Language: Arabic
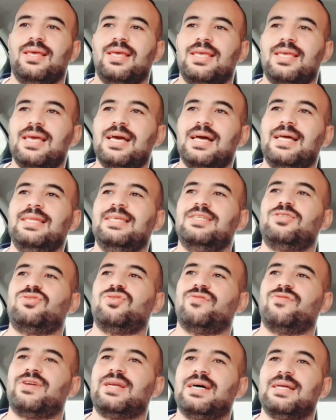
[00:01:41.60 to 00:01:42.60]
يعني
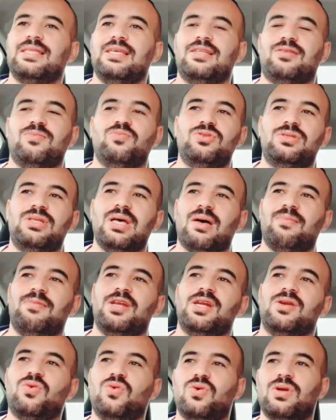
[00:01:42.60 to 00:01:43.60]
شوف عطيت
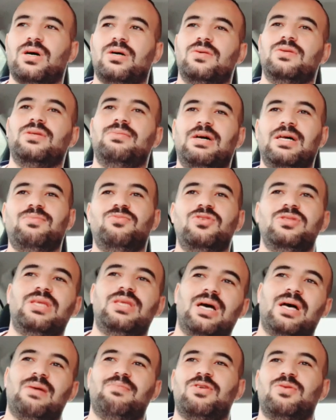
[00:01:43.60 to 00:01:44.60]
مستقبل كروي مع
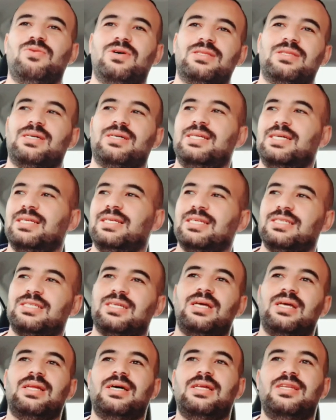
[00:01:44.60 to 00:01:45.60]
المنتخب الوطني حنا ان
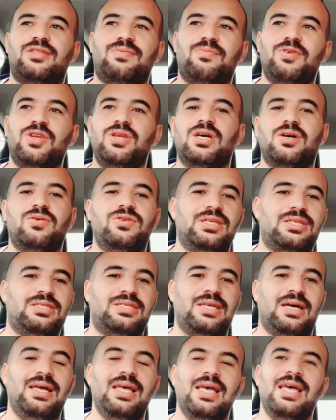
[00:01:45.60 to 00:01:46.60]
شاء الله نتمناه
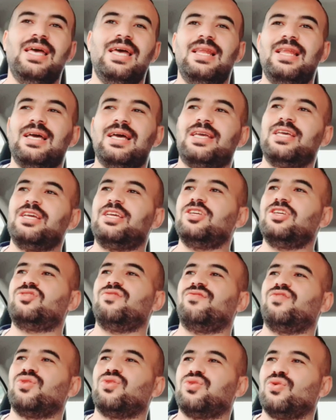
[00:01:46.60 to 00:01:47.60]
يرجع لكن كي
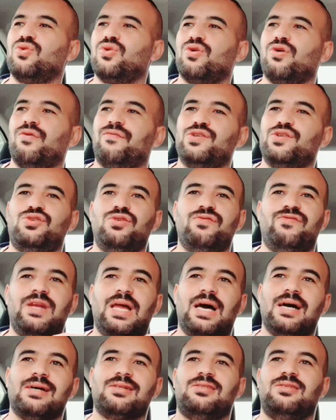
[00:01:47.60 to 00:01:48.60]
تشوف الظروف وتشوف
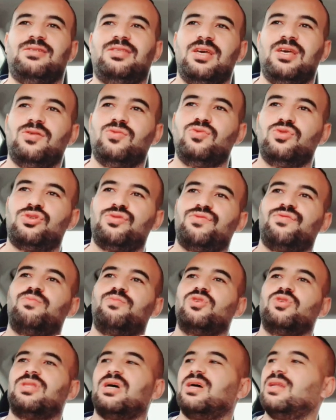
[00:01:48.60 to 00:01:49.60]
العقد تاعو وتشوف
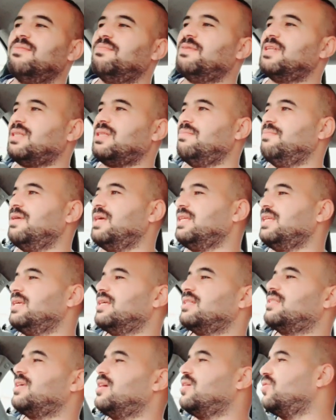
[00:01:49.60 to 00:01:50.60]
المطالبات الماليه
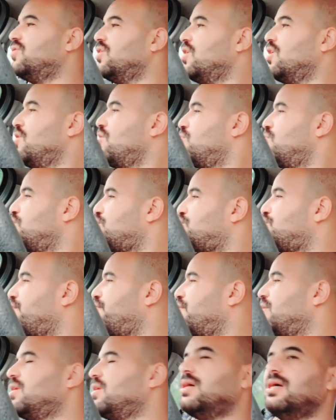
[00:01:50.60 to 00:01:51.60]
تاعو
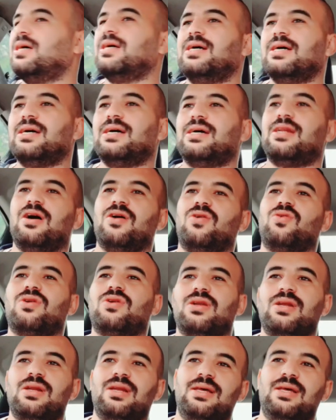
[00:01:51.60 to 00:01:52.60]
وتشوف
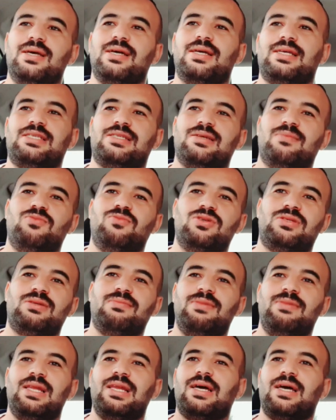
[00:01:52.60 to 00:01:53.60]
الاخر كي يسموه
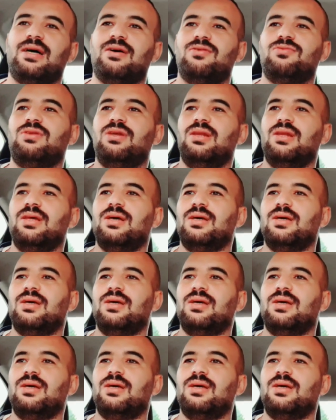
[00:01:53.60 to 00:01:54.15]
سميه لي خاوتي